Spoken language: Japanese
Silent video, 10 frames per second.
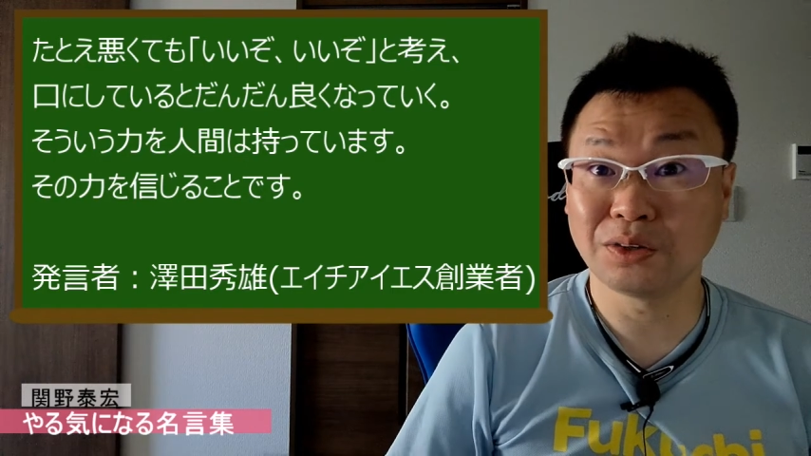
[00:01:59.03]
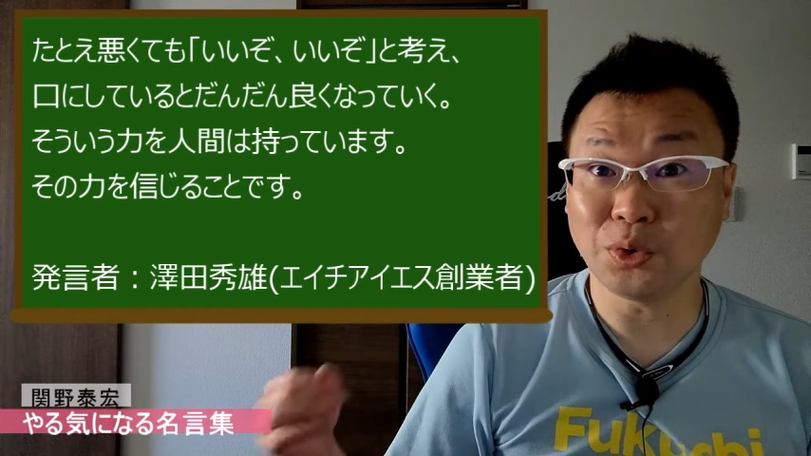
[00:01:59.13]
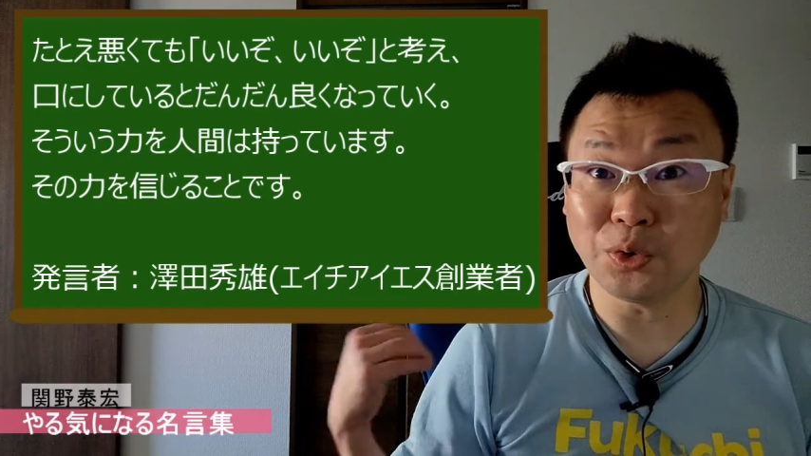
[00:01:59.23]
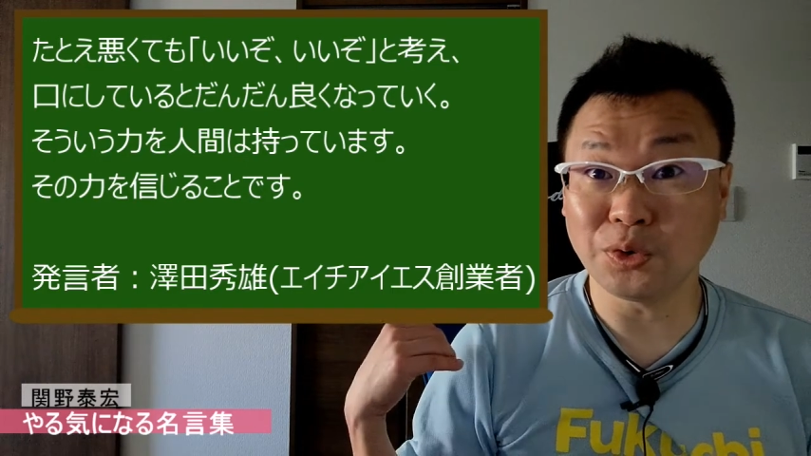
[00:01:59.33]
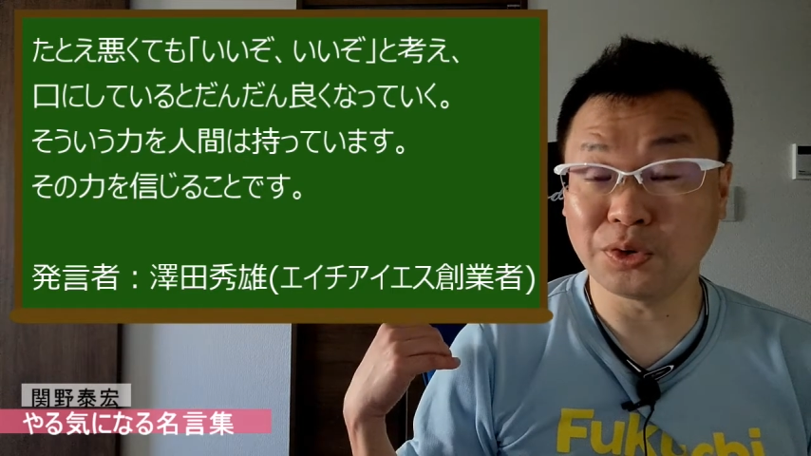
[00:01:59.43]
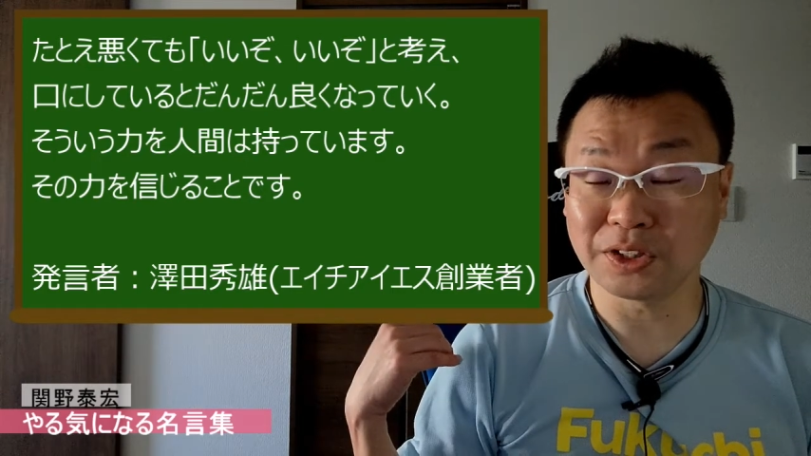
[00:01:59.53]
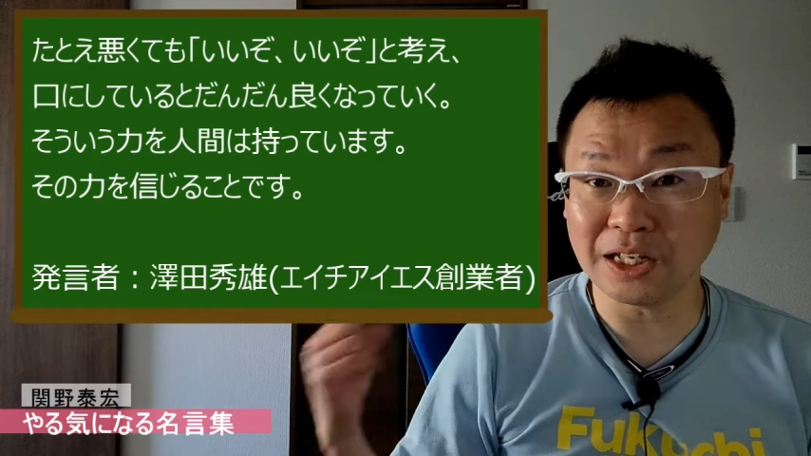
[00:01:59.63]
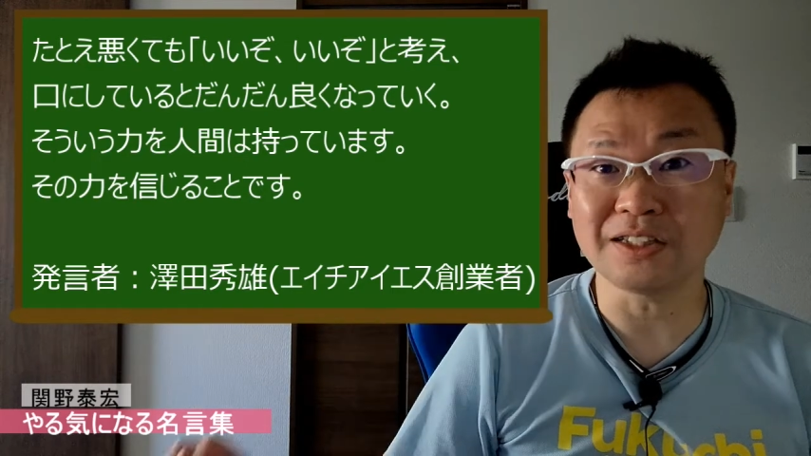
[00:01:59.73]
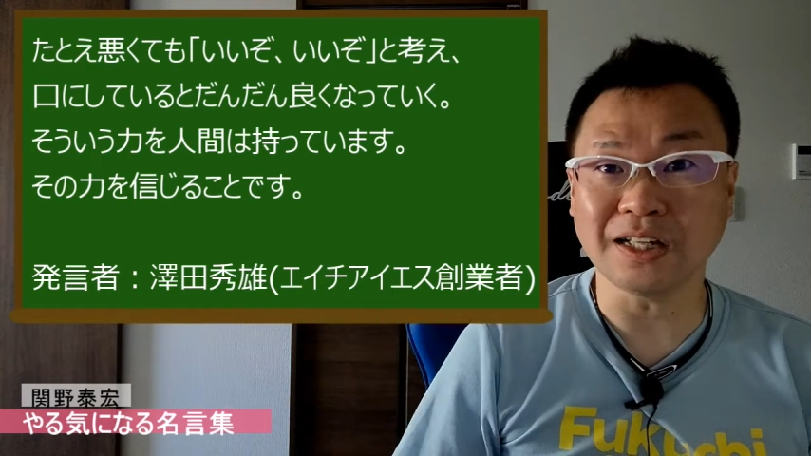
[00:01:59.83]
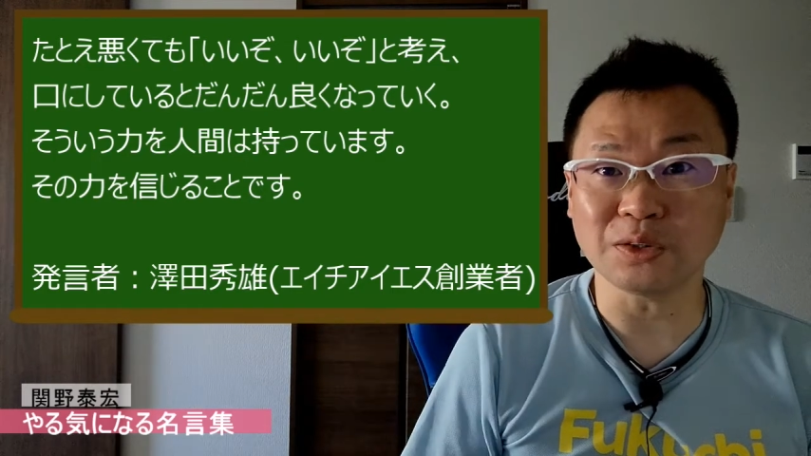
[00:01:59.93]
こう、
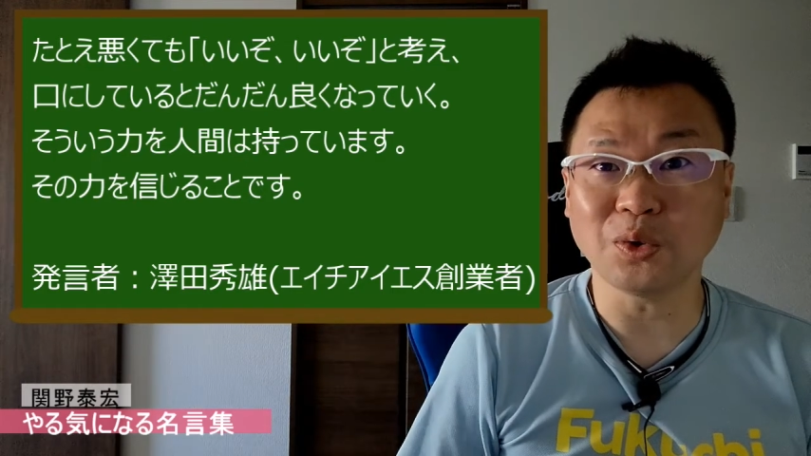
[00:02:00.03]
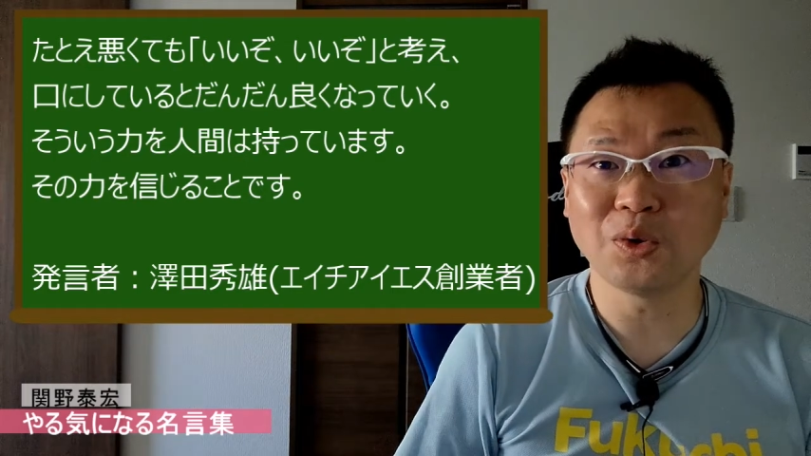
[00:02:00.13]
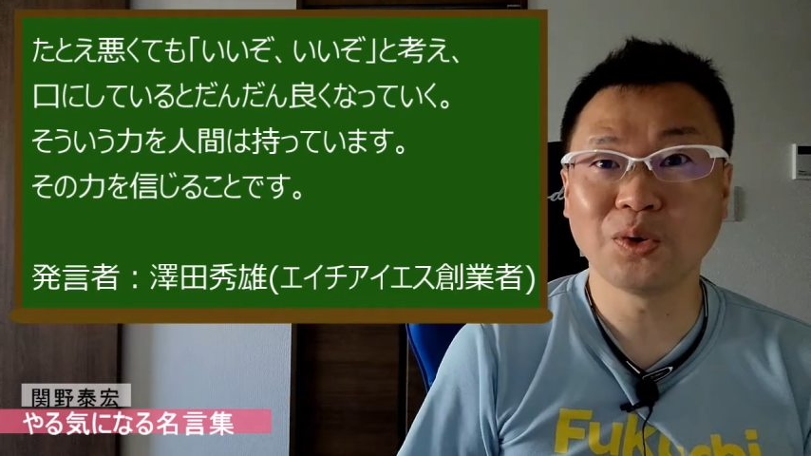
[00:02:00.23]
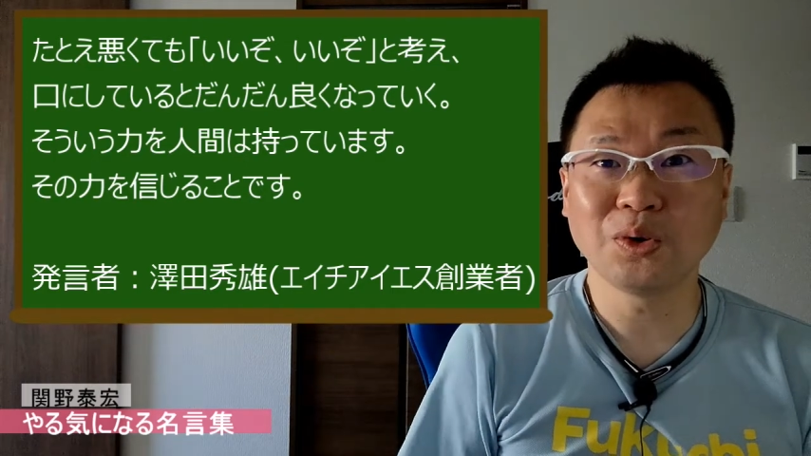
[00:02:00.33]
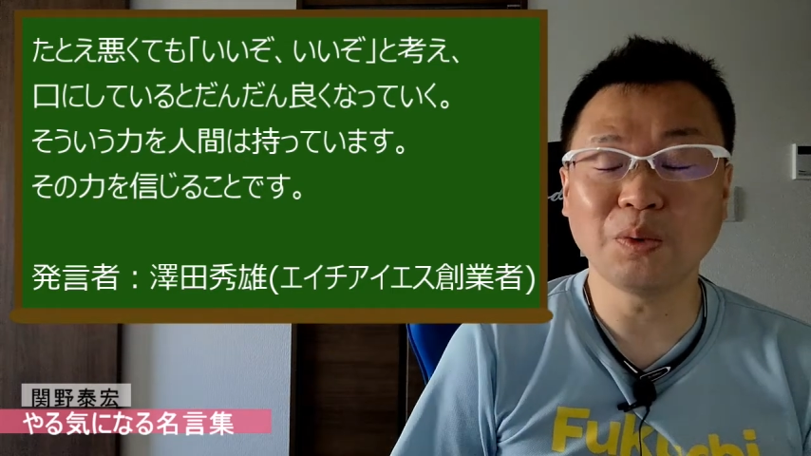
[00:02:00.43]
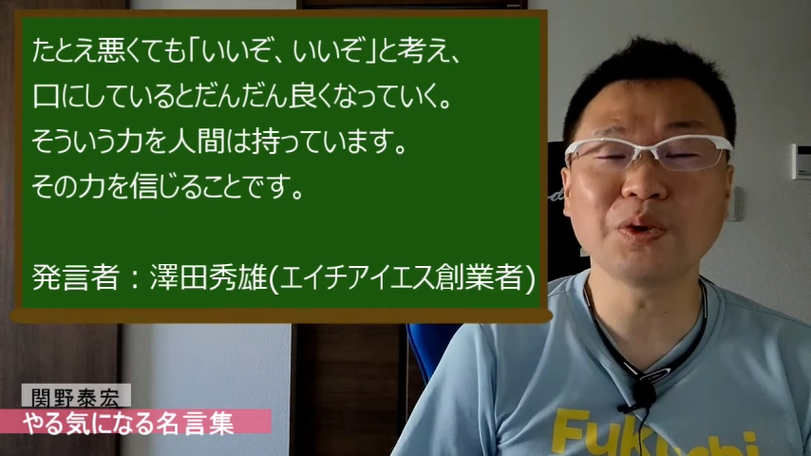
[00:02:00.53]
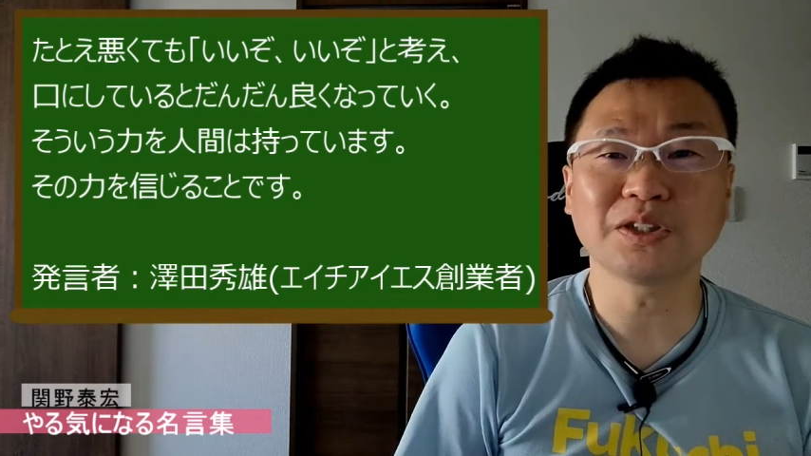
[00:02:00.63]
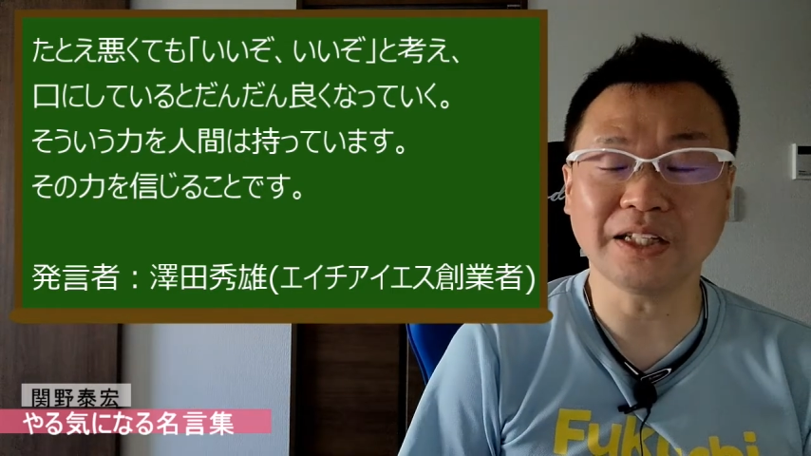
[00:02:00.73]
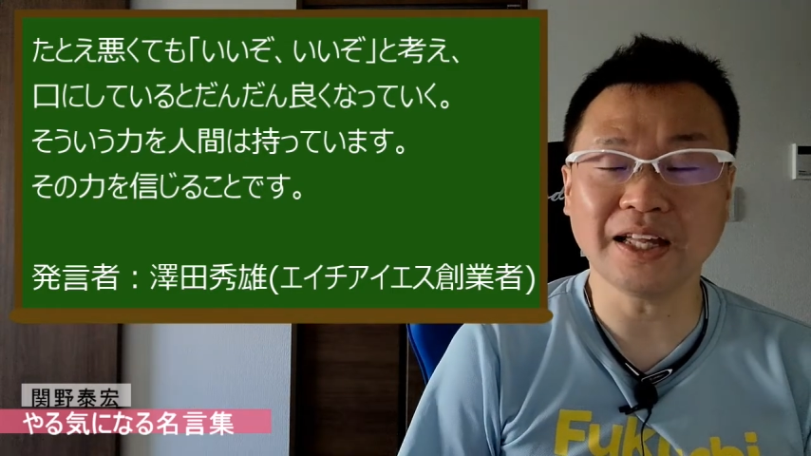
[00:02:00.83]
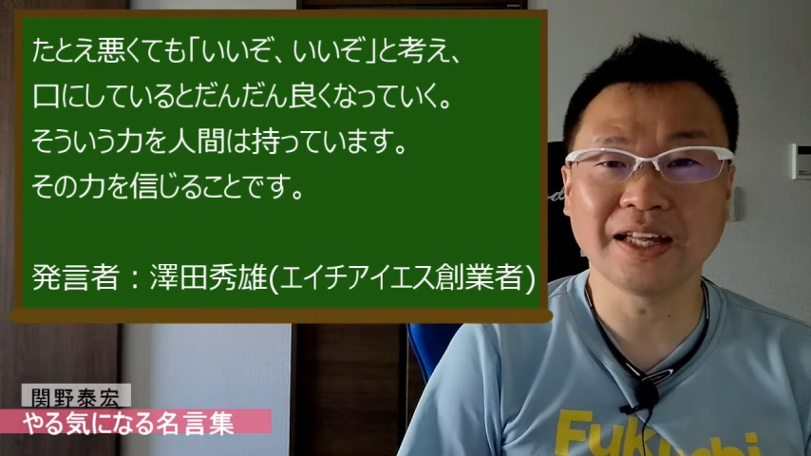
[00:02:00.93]
元気だと
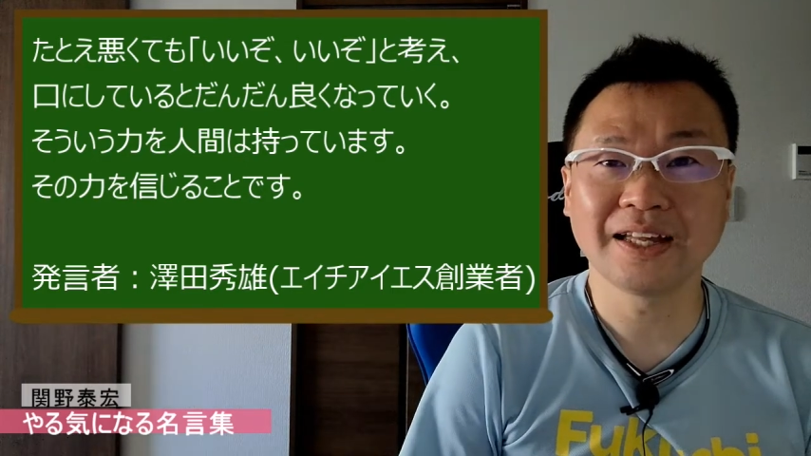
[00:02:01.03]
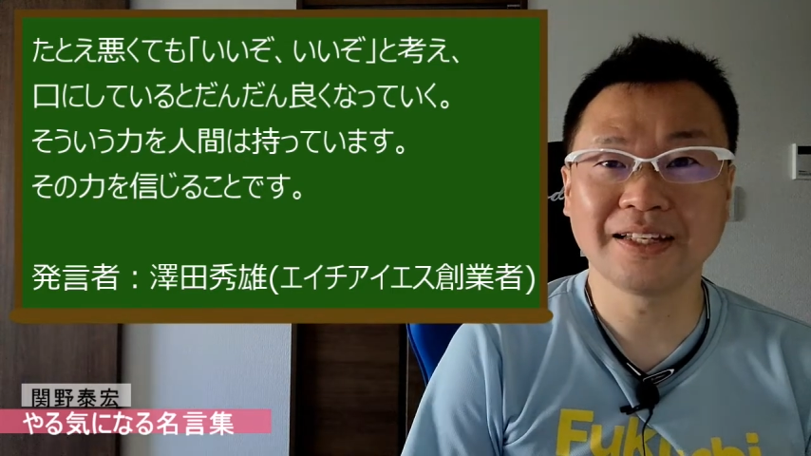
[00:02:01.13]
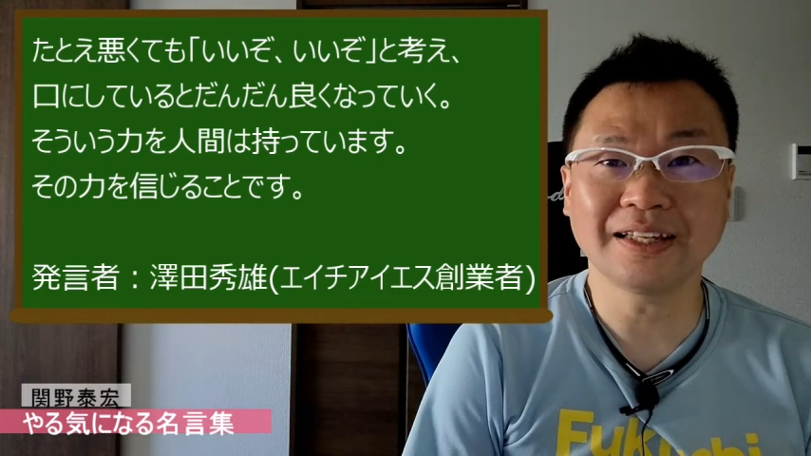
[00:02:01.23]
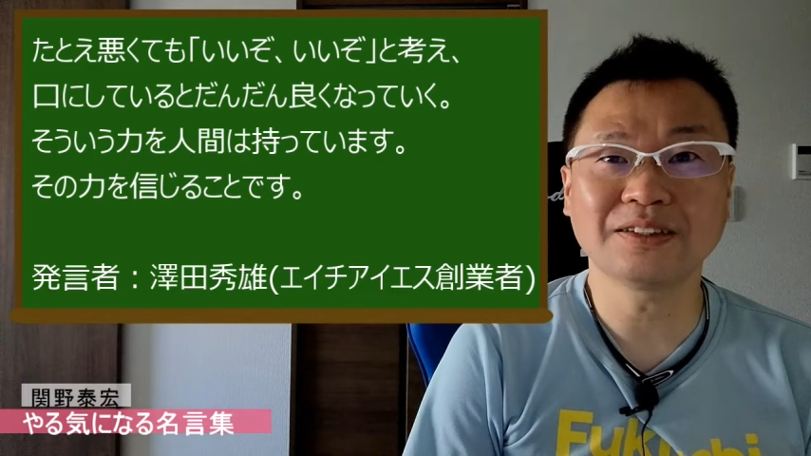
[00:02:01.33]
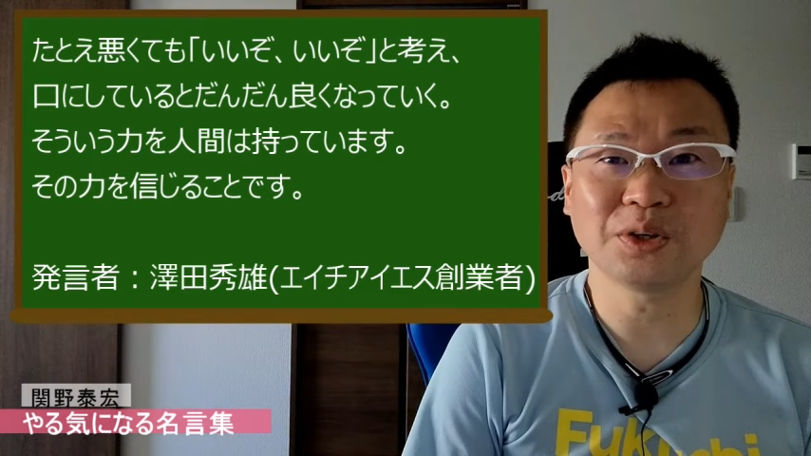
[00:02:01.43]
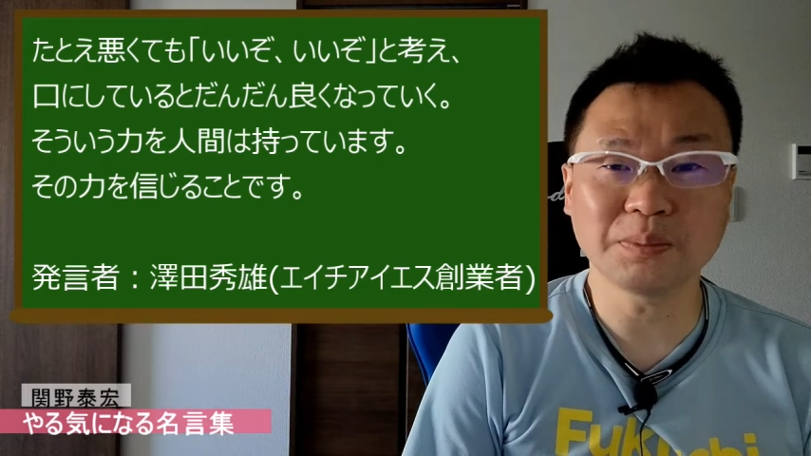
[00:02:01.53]
思ってやっており